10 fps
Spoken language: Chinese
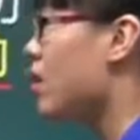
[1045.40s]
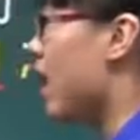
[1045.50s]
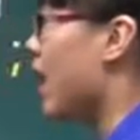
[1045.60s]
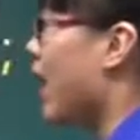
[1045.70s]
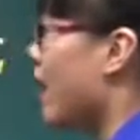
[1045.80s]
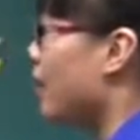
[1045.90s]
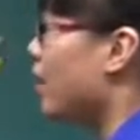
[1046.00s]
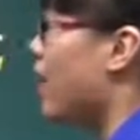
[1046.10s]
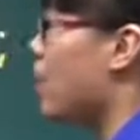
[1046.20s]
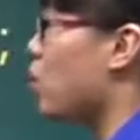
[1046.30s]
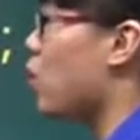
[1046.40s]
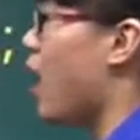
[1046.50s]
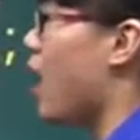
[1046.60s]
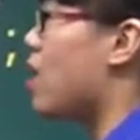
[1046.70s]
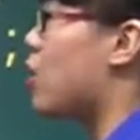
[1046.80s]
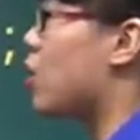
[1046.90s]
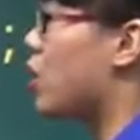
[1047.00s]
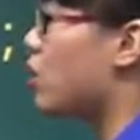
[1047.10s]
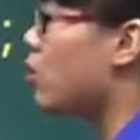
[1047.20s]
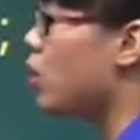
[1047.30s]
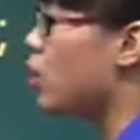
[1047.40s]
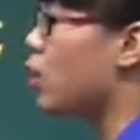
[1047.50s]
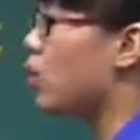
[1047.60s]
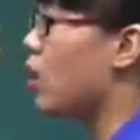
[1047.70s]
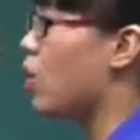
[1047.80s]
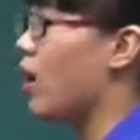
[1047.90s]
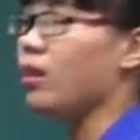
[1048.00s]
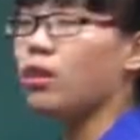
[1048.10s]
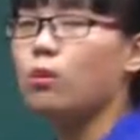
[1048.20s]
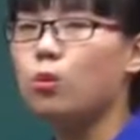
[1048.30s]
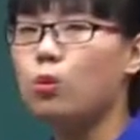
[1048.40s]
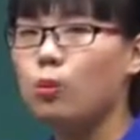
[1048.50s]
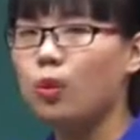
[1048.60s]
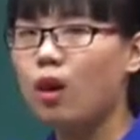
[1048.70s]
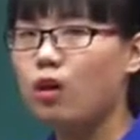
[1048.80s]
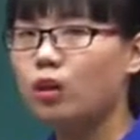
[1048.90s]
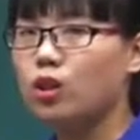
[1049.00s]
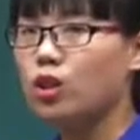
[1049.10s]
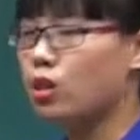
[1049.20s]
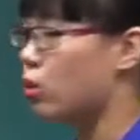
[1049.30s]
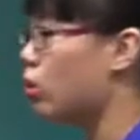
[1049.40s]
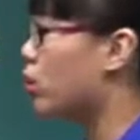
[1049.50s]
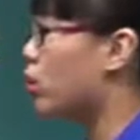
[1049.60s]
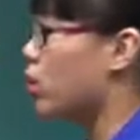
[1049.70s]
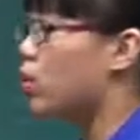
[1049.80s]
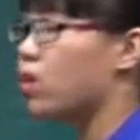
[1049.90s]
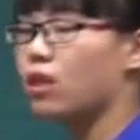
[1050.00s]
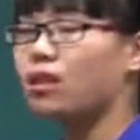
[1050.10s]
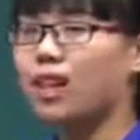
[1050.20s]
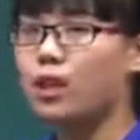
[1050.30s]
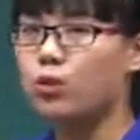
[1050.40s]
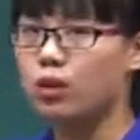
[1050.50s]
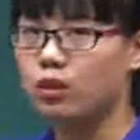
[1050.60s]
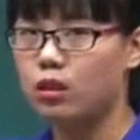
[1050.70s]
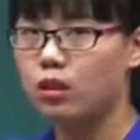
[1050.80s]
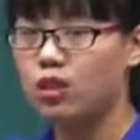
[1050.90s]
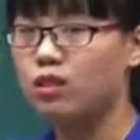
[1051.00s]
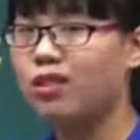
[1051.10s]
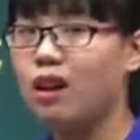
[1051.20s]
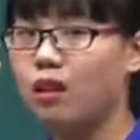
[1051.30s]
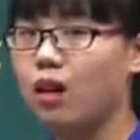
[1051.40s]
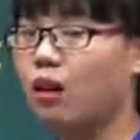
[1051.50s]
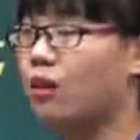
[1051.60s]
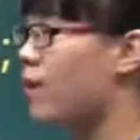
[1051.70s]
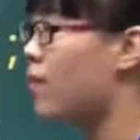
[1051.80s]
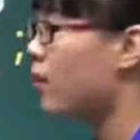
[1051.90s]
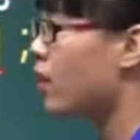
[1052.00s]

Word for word: 再看第二句话，什么是学校管理的目标和尺度？这又是一个单选题，这是第二个考点，